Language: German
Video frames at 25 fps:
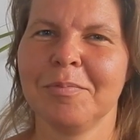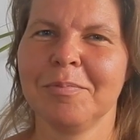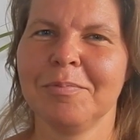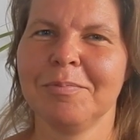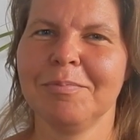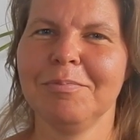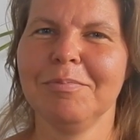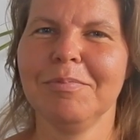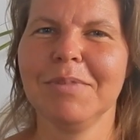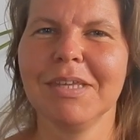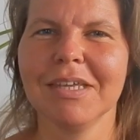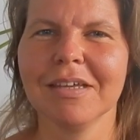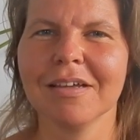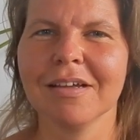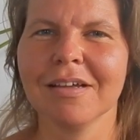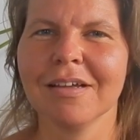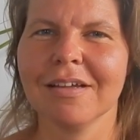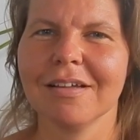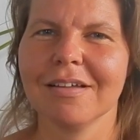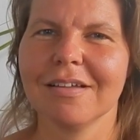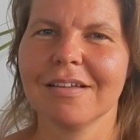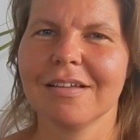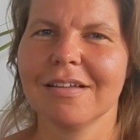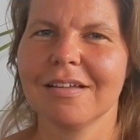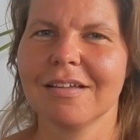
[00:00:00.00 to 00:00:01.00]

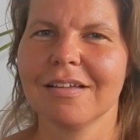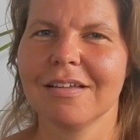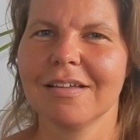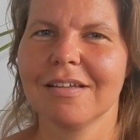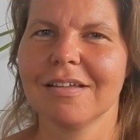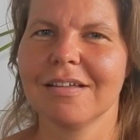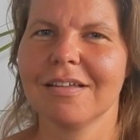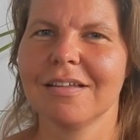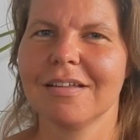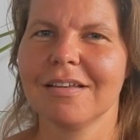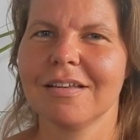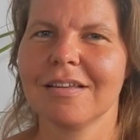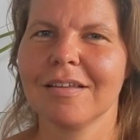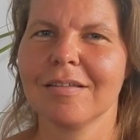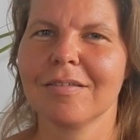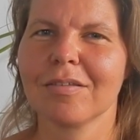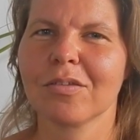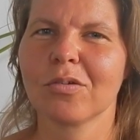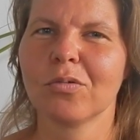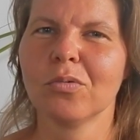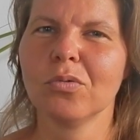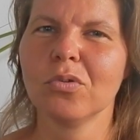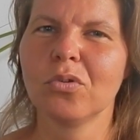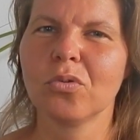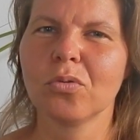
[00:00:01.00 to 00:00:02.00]
mir
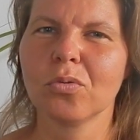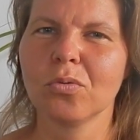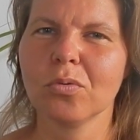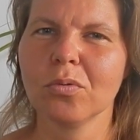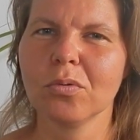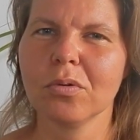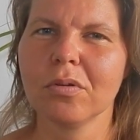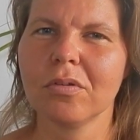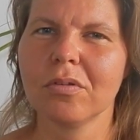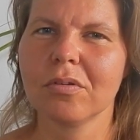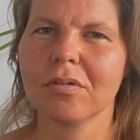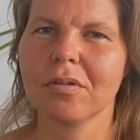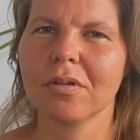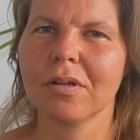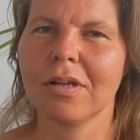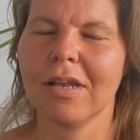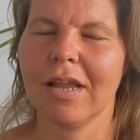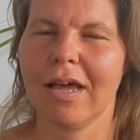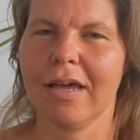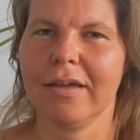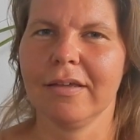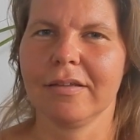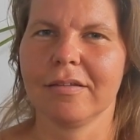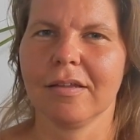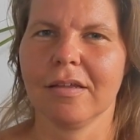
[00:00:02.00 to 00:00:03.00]
das gut tut,
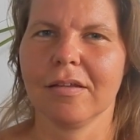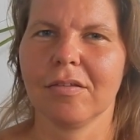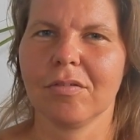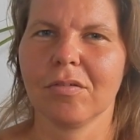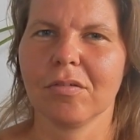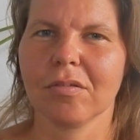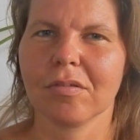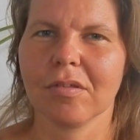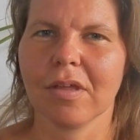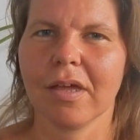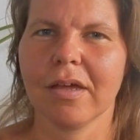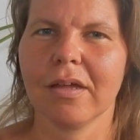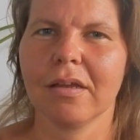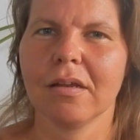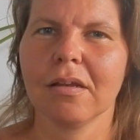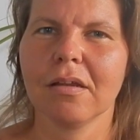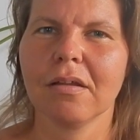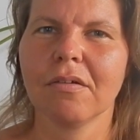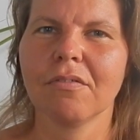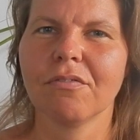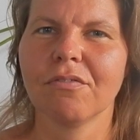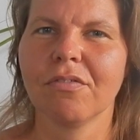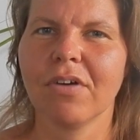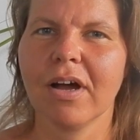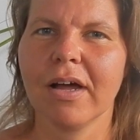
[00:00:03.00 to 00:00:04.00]
leichter zu sein,
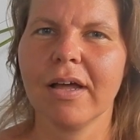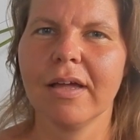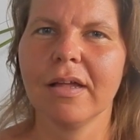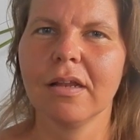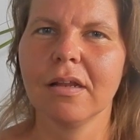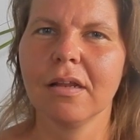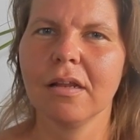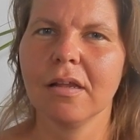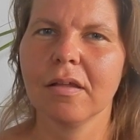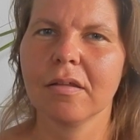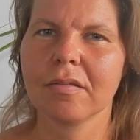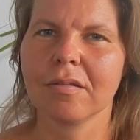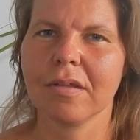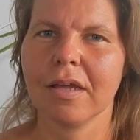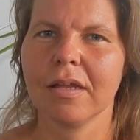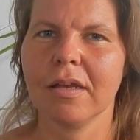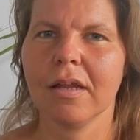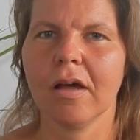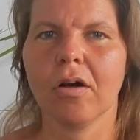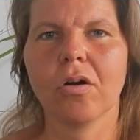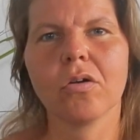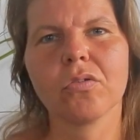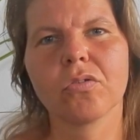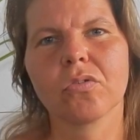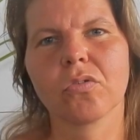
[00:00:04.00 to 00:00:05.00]
weil es
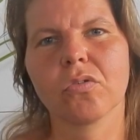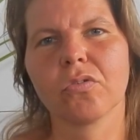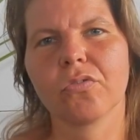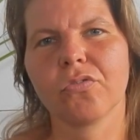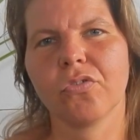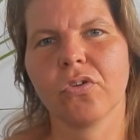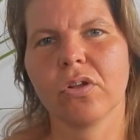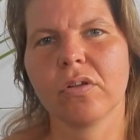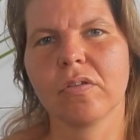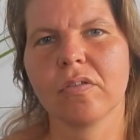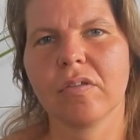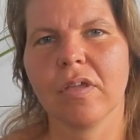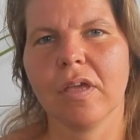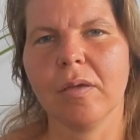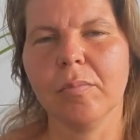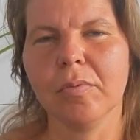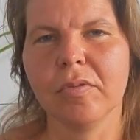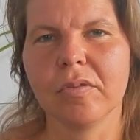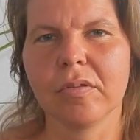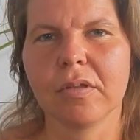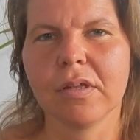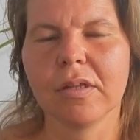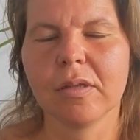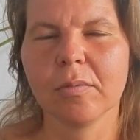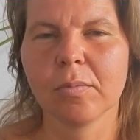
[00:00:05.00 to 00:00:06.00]
ein Ausdruck von
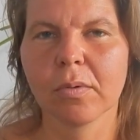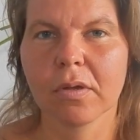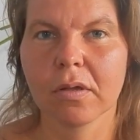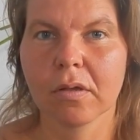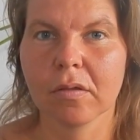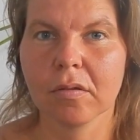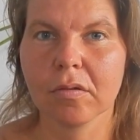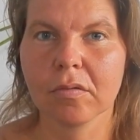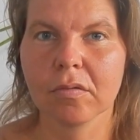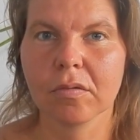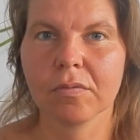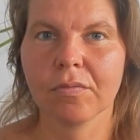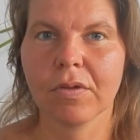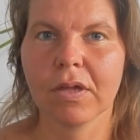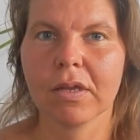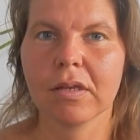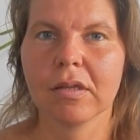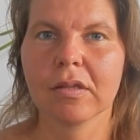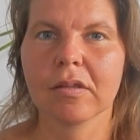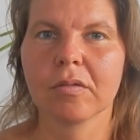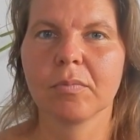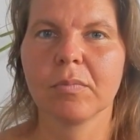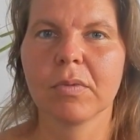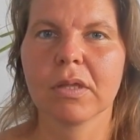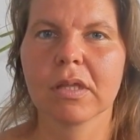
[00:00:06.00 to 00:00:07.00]
Selbstliebe ist,
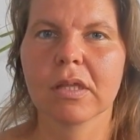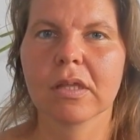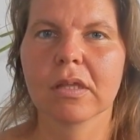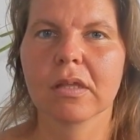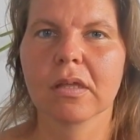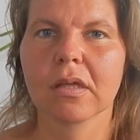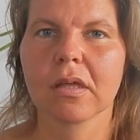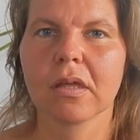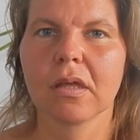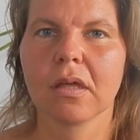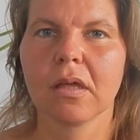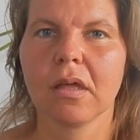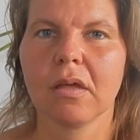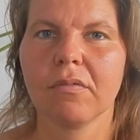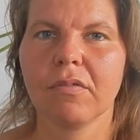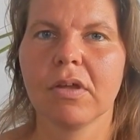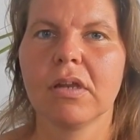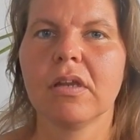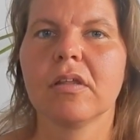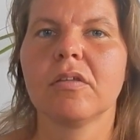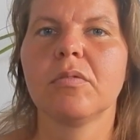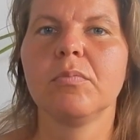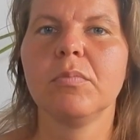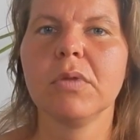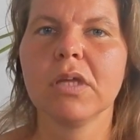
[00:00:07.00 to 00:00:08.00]
wenn ich mich,
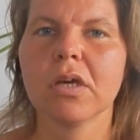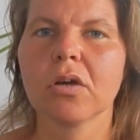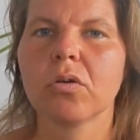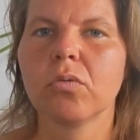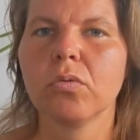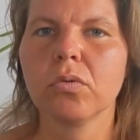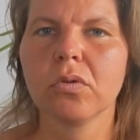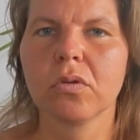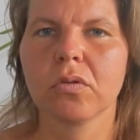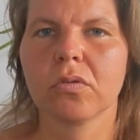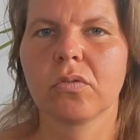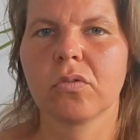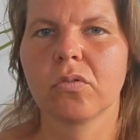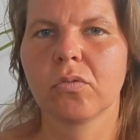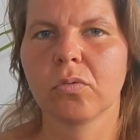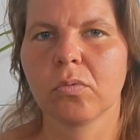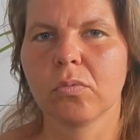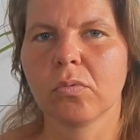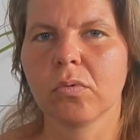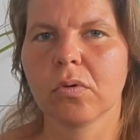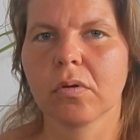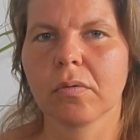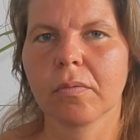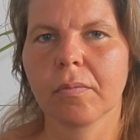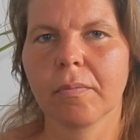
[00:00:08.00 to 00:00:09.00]
wenn ich mir Gutes
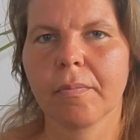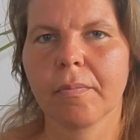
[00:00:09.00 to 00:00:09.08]
tue.